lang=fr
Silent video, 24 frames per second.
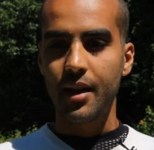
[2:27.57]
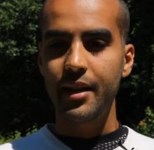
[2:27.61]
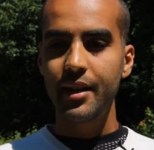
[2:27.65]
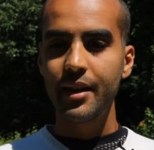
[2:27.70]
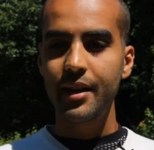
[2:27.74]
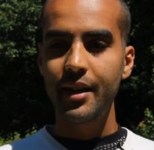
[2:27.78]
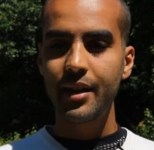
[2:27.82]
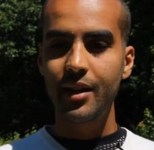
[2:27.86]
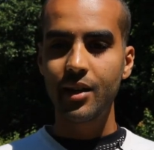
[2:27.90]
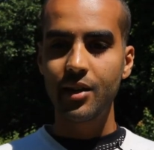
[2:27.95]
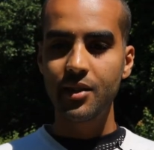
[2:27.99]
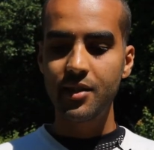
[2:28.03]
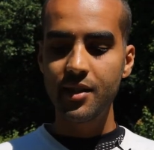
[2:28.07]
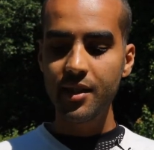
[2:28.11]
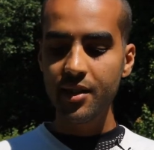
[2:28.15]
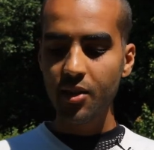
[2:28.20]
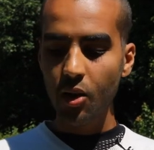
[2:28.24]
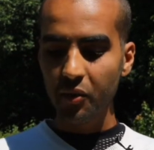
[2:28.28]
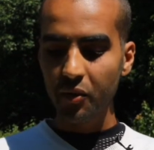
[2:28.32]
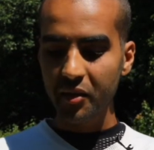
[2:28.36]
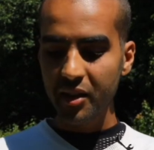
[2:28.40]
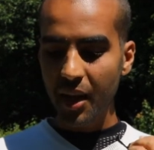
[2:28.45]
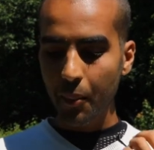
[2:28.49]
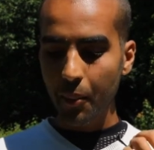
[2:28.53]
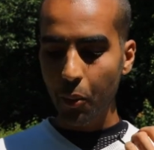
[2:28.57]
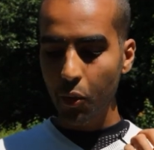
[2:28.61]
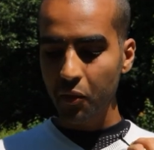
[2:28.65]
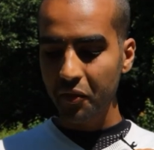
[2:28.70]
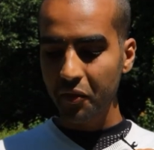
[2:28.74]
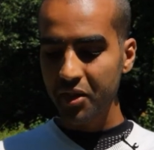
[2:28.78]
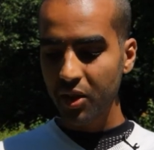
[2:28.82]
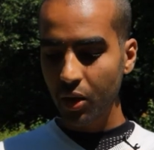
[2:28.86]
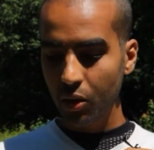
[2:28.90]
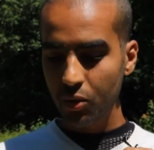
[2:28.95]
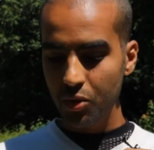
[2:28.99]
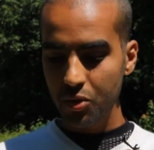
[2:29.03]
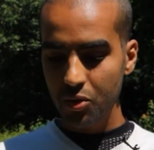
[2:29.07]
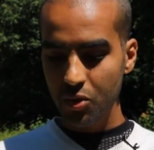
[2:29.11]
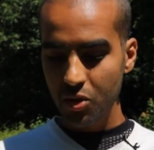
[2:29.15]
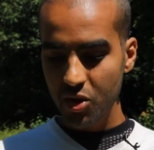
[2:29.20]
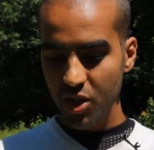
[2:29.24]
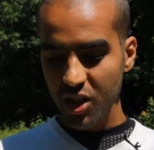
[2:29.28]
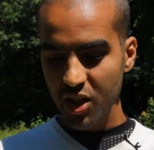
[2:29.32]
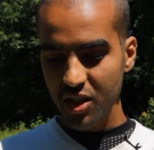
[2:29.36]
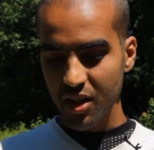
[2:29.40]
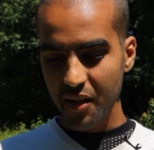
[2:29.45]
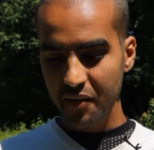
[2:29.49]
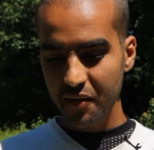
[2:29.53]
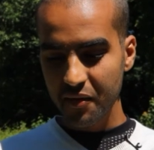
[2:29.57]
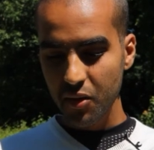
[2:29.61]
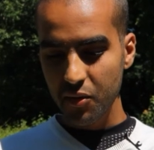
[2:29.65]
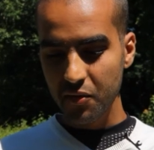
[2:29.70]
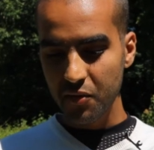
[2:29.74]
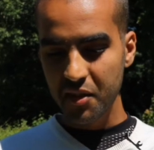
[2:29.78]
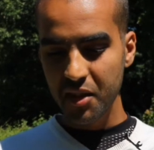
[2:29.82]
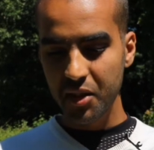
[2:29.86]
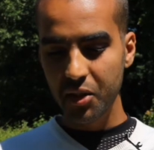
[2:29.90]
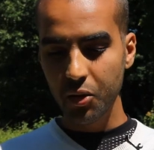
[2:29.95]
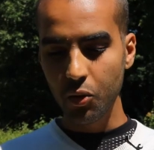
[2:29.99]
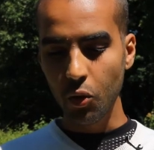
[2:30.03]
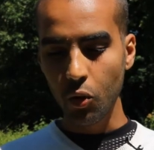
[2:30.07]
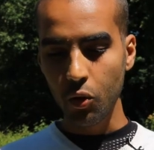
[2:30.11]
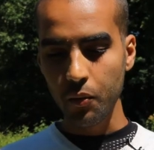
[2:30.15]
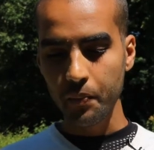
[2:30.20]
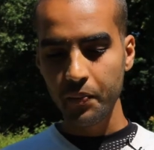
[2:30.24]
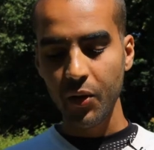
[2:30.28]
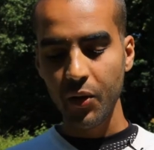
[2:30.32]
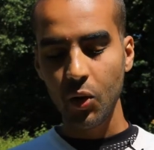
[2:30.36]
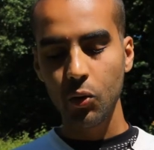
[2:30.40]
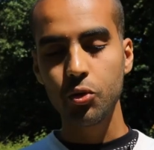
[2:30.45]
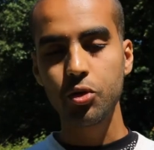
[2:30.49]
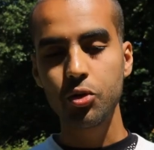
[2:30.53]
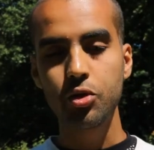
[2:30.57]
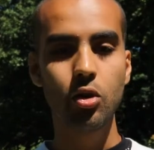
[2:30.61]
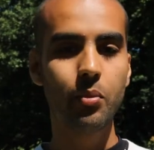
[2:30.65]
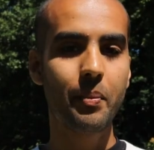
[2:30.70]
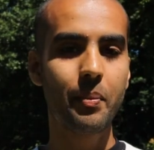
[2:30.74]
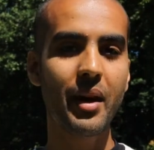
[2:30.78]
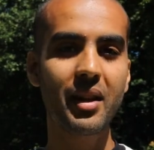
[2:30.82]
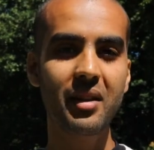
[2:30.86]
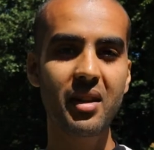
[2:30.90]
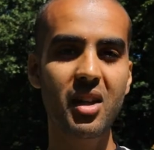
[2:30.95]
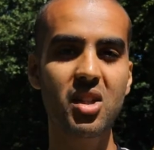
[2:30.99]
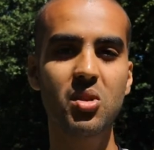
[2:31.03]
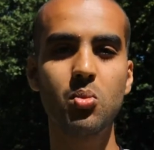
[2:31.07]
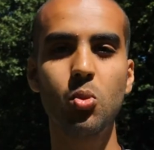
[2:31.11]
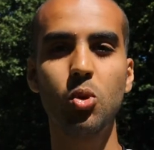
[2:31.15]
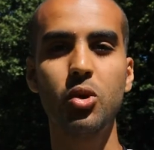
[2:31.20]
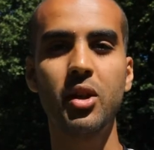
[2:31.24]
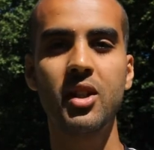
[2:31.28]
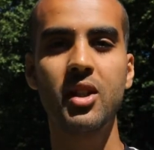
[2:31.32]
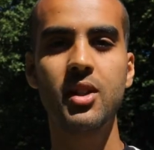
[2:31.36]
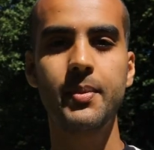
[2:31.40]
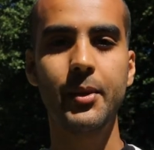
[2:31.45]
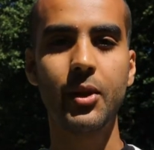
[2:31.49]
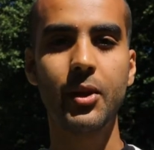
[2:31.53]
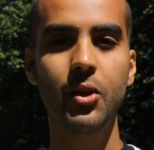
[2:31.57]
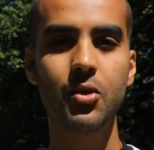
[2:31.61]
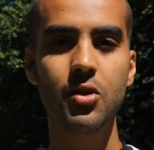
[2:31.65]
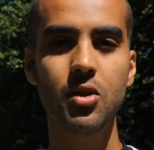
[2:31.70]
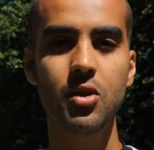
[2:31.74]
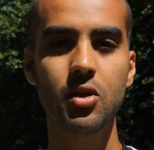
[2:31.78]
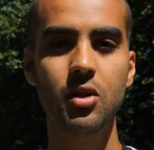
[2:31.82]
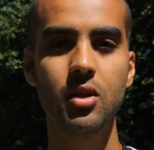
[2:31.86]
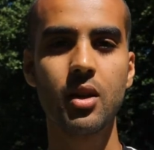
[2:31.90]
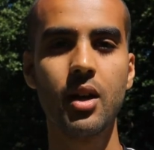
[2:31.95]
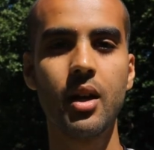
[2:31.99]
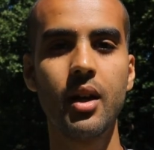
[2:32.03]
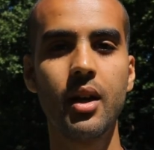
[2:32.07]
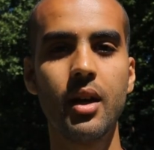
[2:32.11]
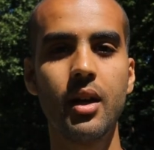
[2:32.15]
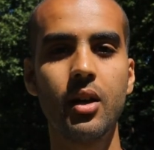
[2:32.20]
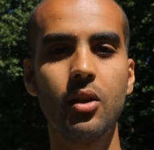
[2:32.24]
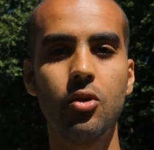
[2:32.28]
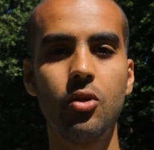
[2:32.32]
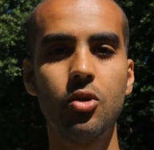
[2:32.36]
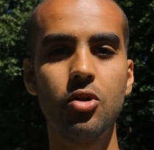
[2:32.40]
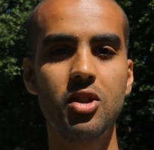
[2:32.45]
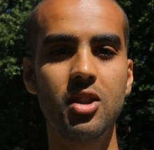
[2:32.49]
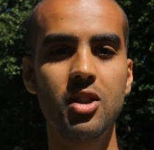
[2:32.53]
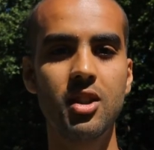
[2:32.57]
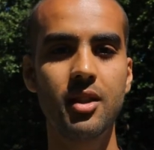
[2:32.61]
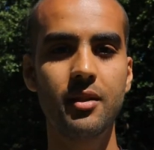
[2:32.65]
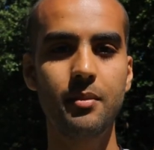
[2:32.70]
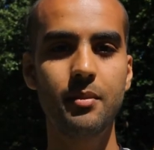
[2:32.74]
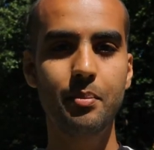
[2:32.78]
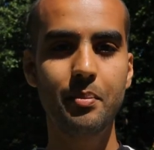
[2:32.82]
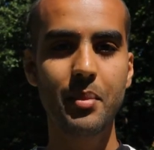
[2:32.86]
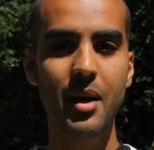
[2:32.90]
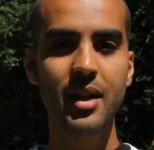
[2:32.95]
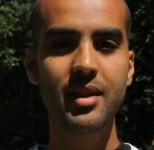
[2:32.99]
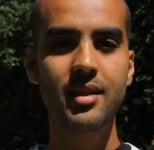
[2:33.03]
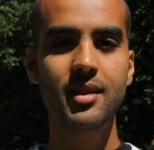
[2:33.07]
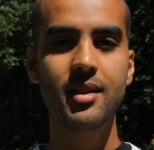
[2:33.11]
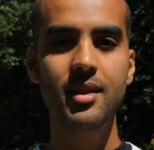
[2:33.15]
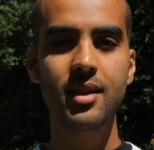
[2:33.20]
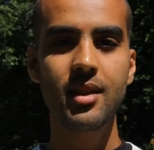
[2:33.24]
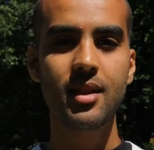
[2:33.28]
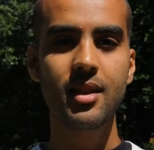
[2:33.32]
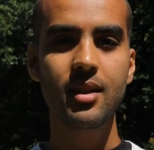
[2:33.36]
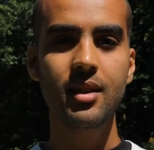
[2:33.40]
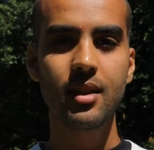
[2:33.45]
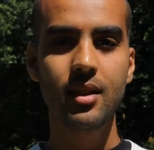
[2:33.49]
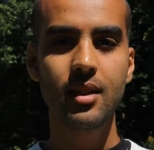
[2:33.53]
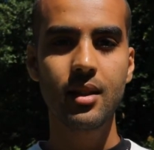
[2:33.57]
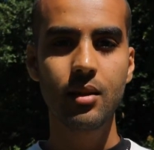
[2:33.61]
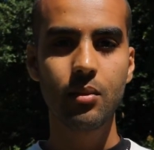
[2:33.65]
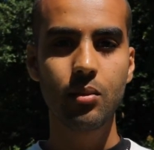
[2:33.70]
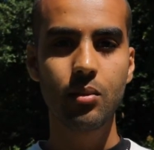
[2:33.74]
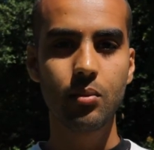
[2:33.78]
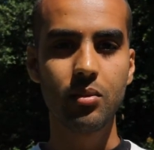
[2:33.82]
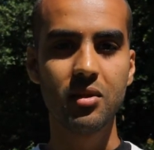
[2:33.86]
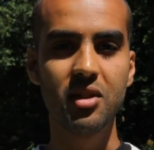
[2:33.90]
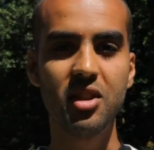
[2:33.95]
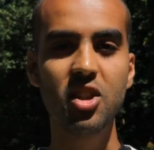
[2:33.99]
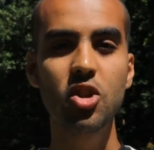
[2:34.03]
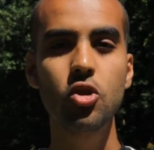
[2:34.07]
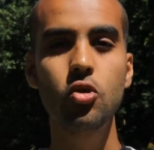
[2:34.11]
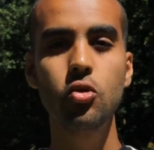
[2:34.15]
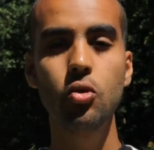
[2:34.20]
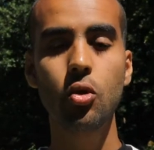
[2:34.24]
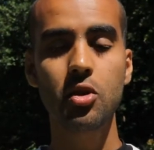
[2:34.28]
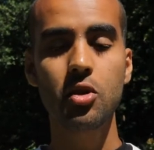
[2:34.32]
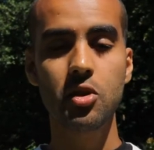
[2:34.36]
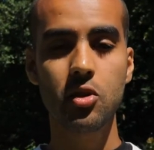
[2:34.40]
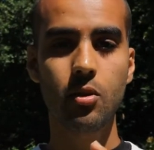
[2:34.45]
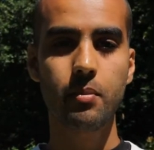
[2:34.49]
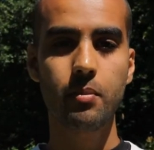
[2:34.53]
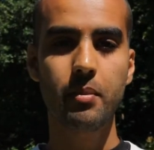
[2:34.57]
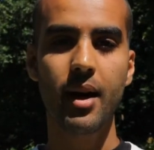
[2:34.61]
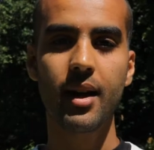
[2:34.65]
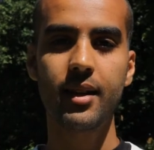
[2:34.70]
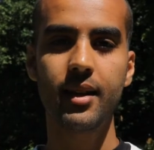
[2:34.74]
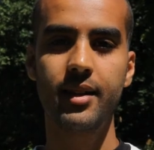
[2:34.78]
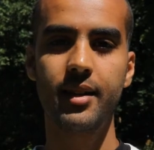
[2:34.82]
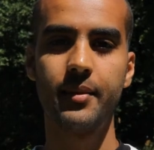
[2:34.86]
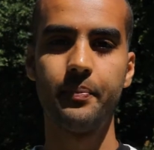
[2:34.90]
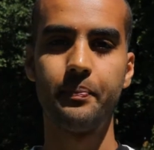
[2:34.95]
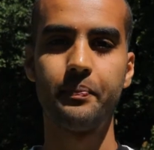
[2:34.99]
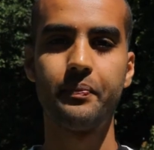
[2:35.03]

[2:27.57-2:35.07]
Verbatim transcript: Et euh, si tu as envie d'approfondir le sujet, j'avais fait une vidéo où je te partage mon expérience que j'ai passée 10 jours sans parler.